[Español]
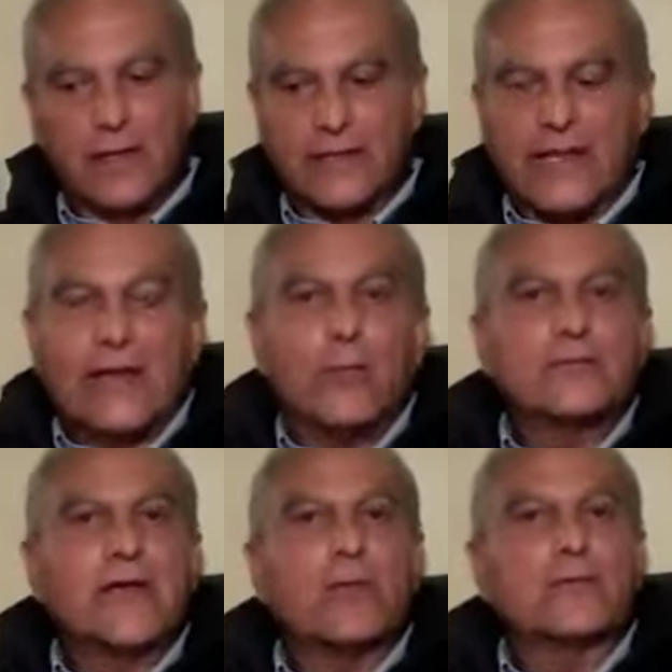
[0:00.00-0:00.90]

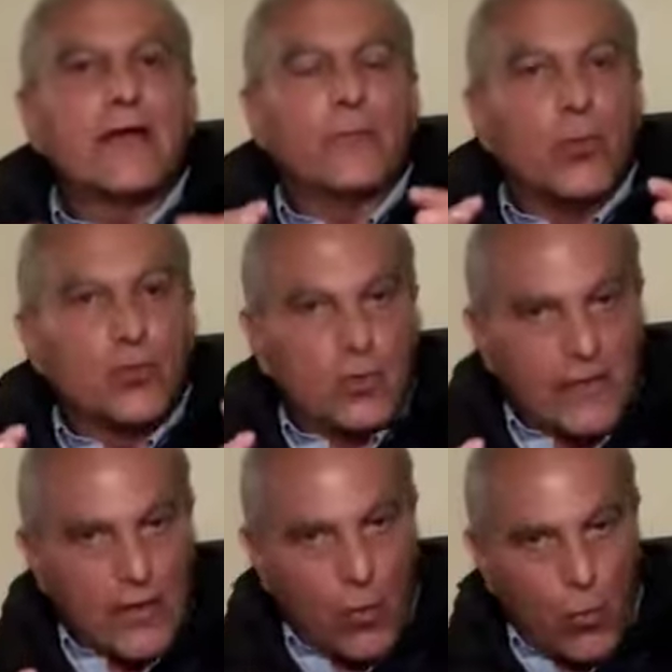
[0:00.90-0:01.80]
Tenemos que buscar puntos
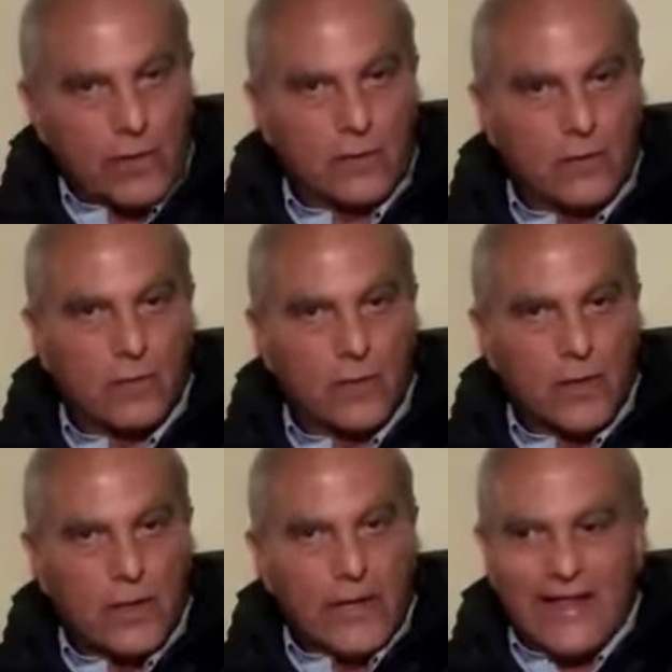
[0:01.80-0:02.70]
de encuentro,
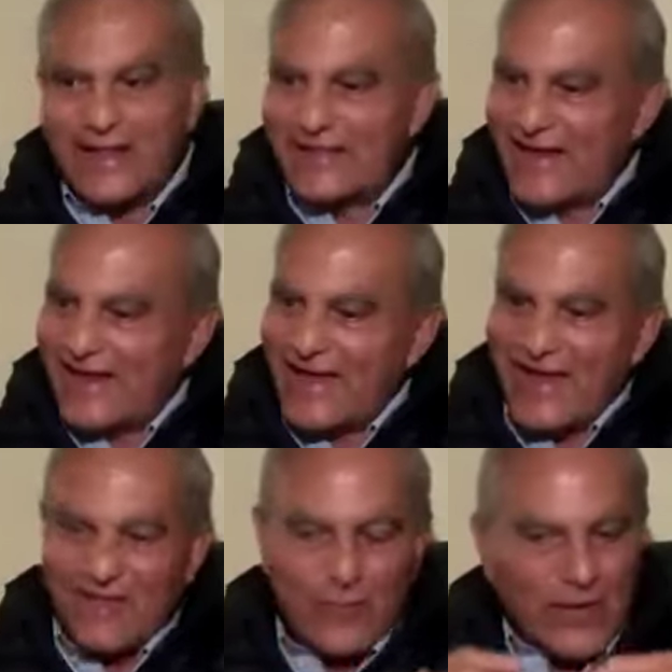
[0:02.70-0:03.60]
entre
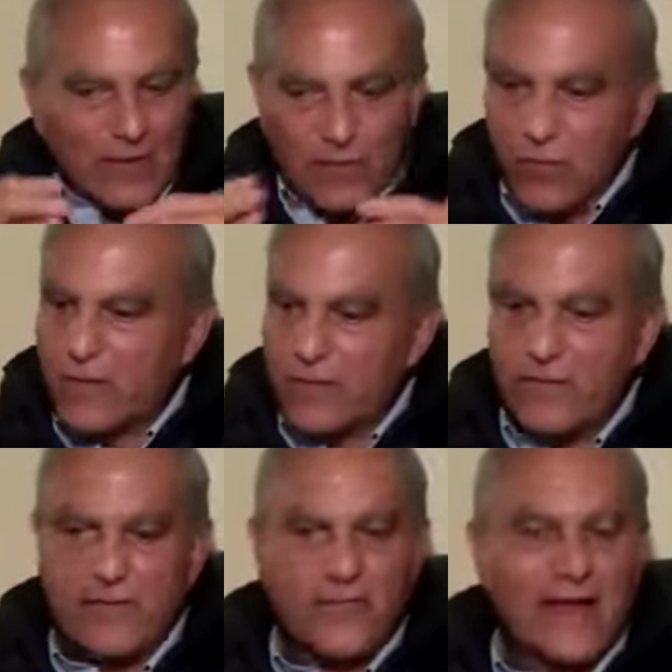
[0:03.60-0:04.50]
aquellas personas,
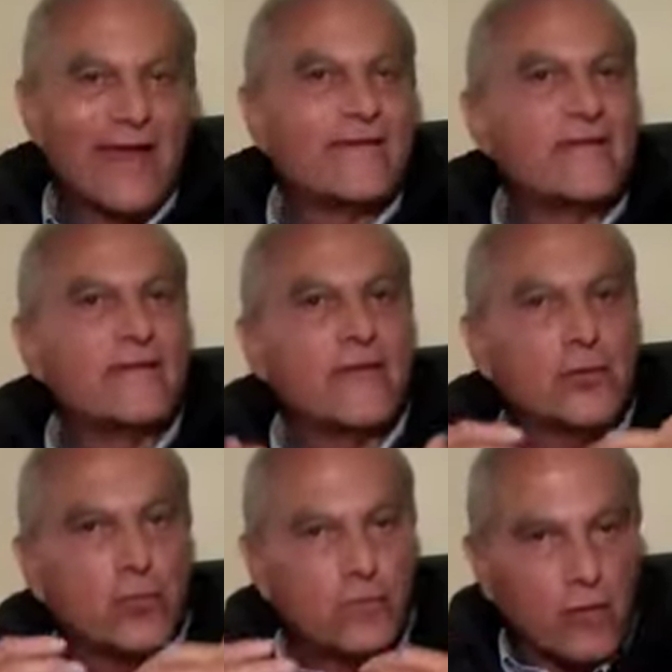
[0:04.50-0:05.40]
entre aquellas
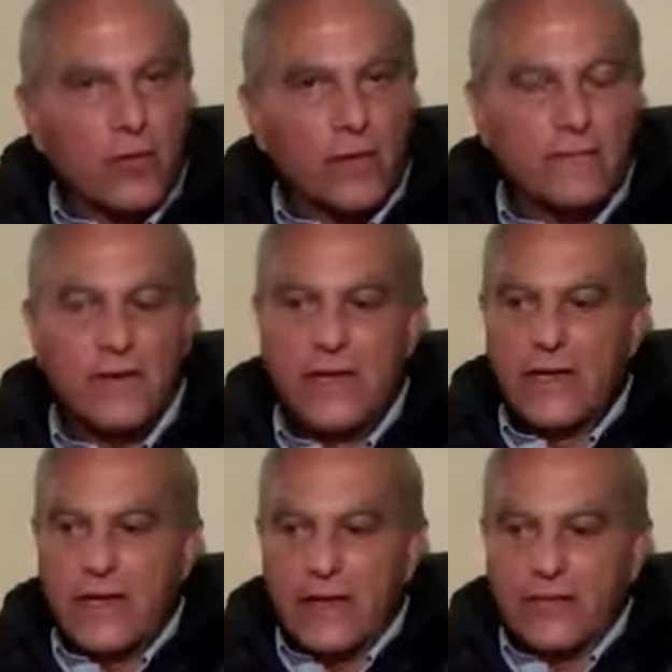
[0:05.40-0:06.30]
instituciones,
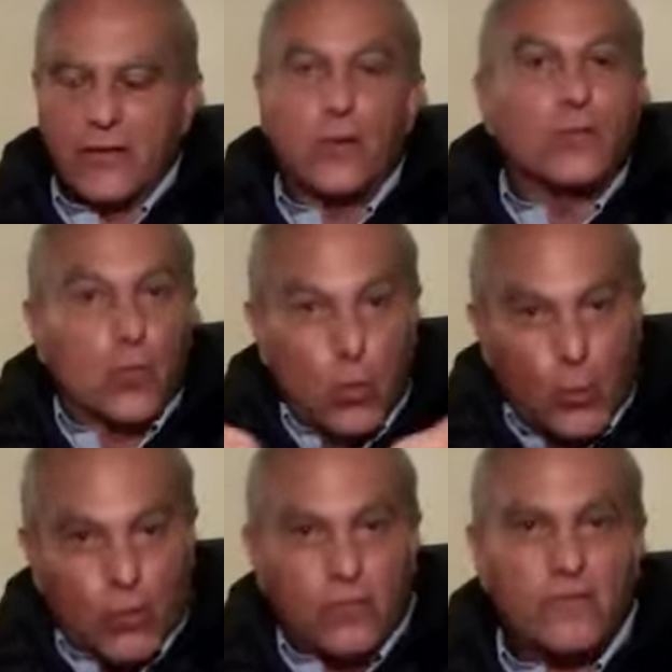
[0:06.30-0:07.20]
entre aquellos
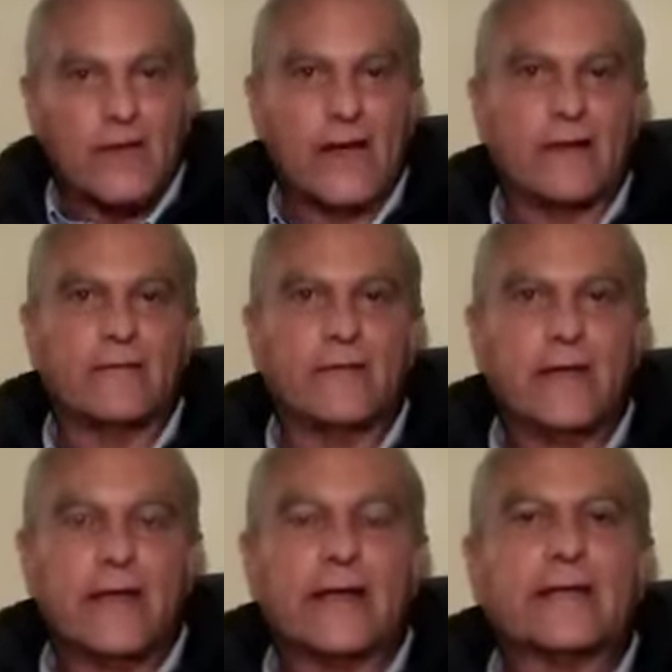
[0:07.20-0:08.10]
grupos sociales
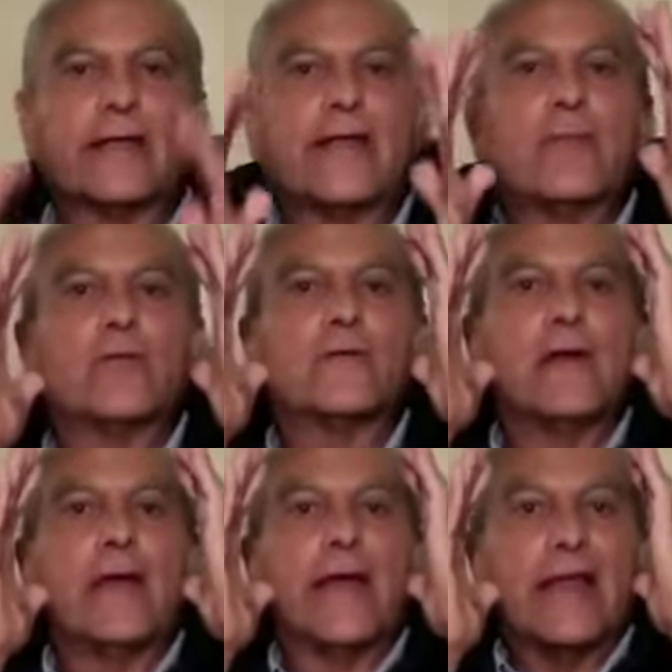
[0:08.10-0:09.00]
que tenemos
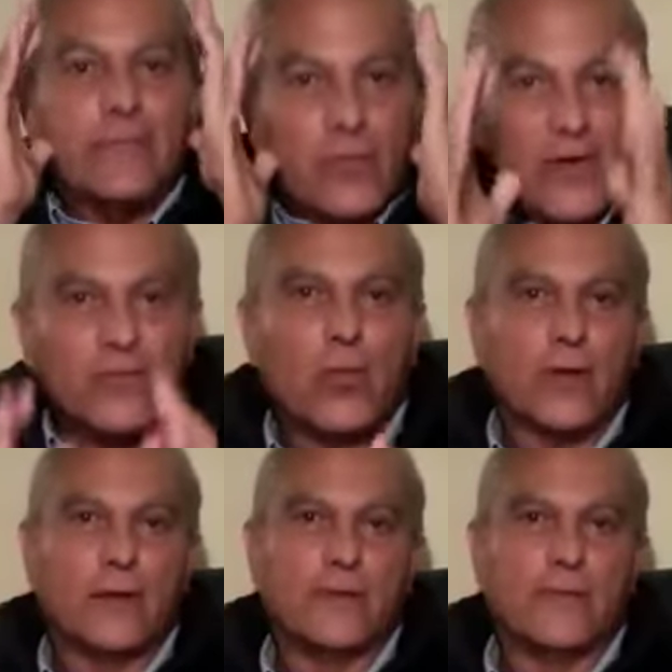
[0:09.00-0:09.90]
el mismo
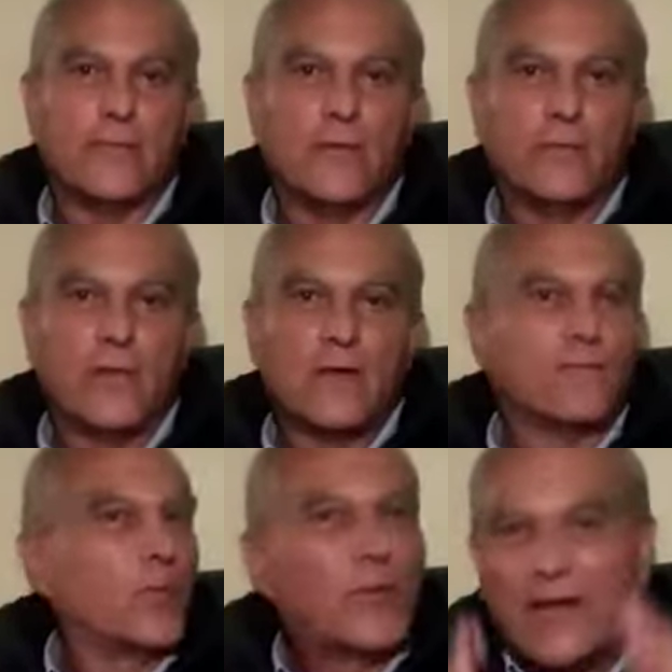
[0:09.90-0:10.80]
objetivo,
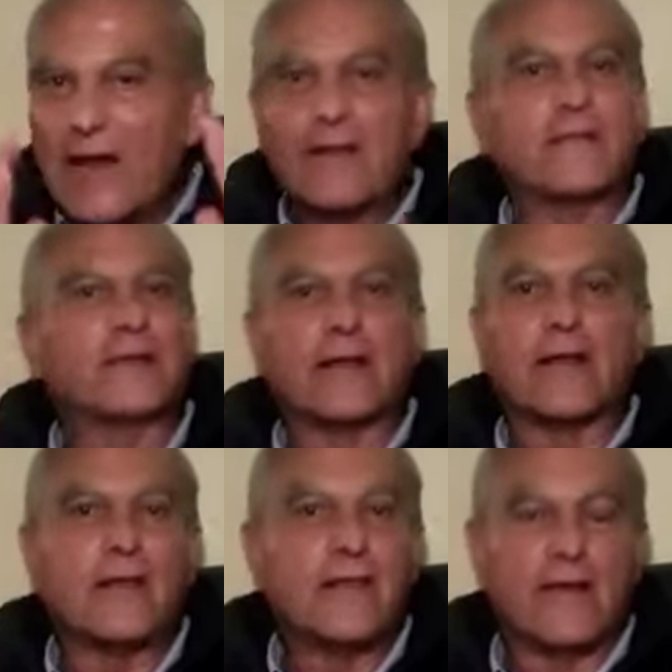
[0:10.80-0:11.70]
superar esta
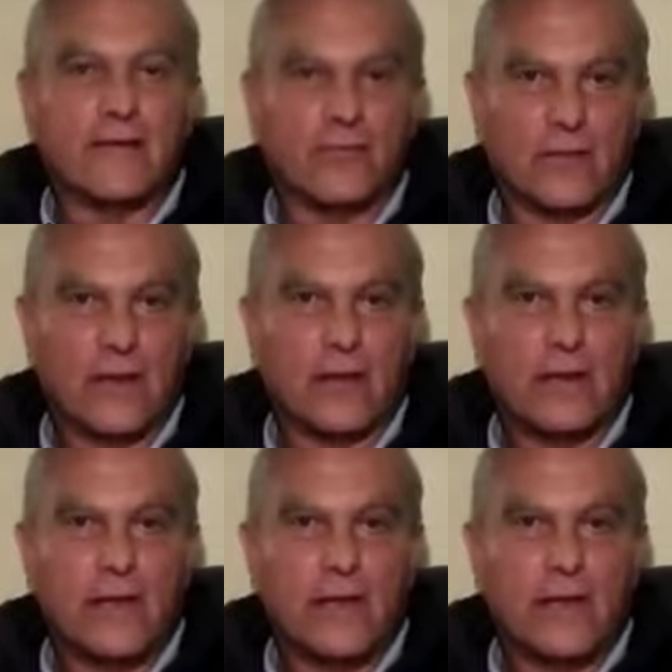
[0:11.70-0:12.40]
tragedia nacional,